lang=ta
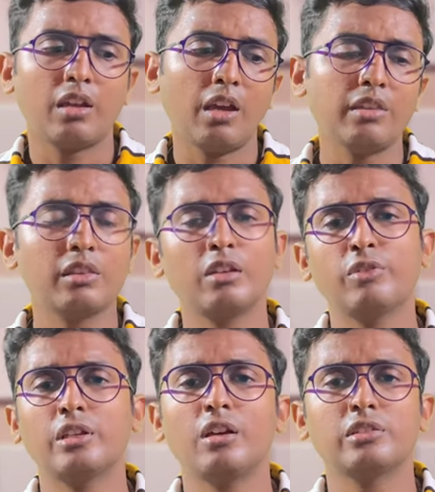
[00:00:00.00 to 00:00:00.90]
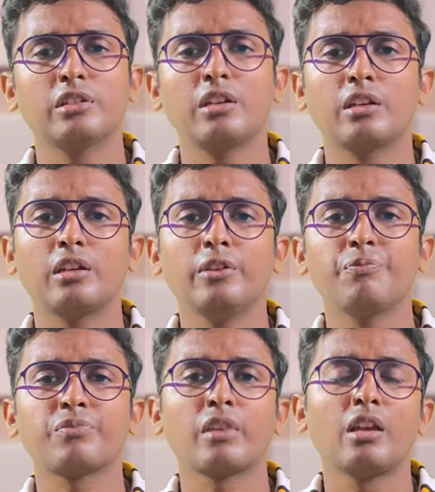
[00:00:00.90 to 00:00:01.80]
கேந்திர விகாஸ்ன்னு
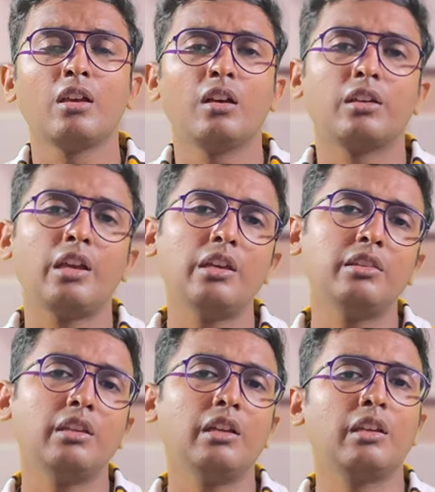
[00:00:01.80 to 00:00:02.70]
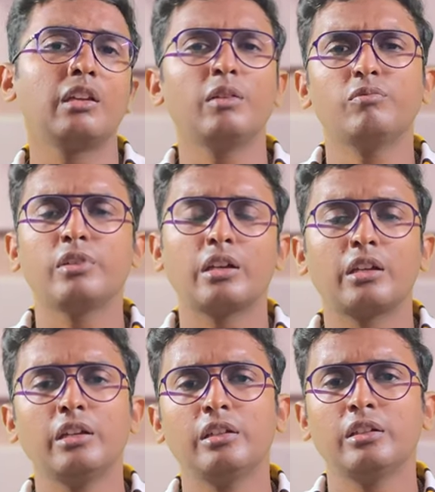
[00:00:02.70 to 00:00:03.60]
இருக்குது கேந்திரிய நிகாம்
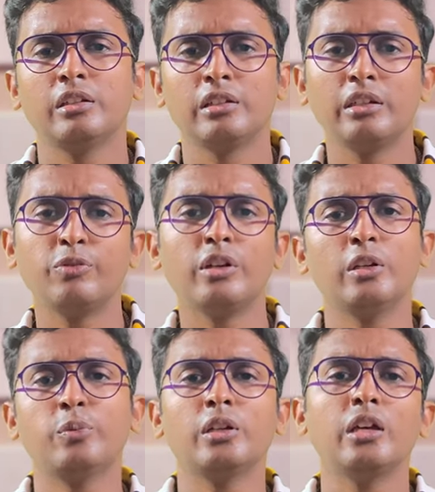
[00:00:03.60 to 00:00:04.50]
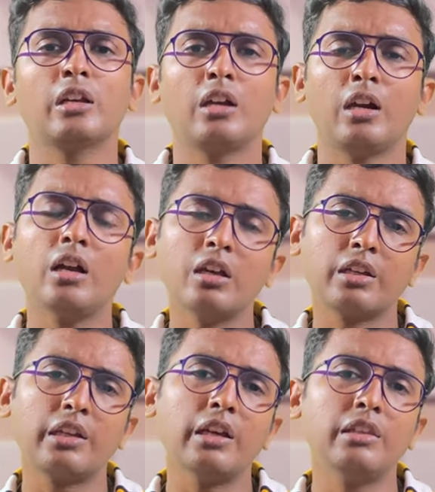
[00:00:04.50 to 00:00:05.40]
இருக்குது டிஃப்ரெண்ட் டிஃப்ரெண்ட்டாக இருக்குது ஆனால்
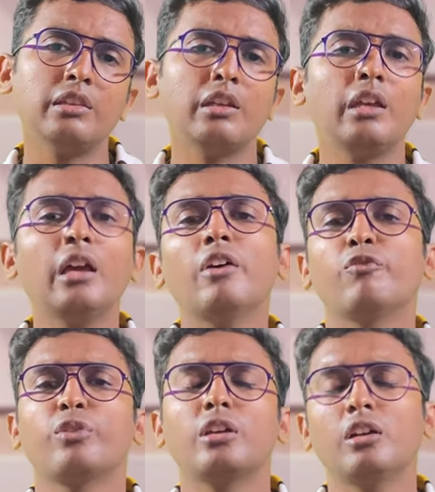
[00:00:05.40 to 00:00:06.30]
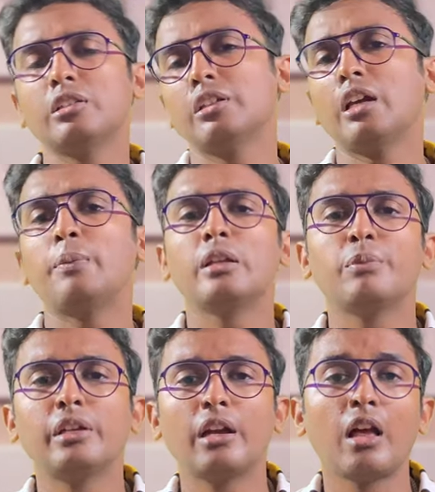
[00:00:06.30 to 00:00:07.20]
கேந்திரிய விகாஸ் நிகாம்
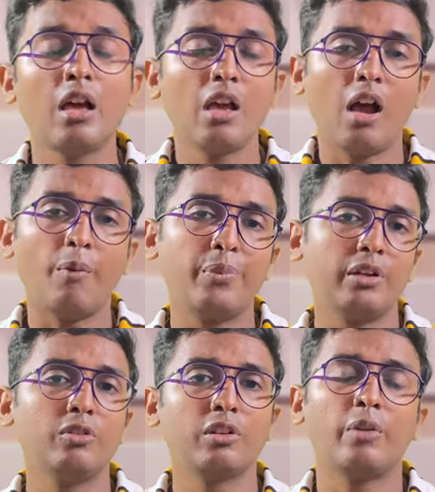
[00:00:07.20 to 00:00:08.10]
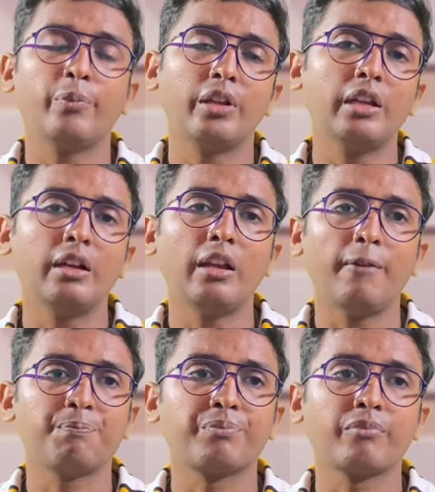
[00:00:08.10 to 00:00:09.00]
லிமிடெட் அப்படின்னு ஒரு கம்பெனியே இல்லை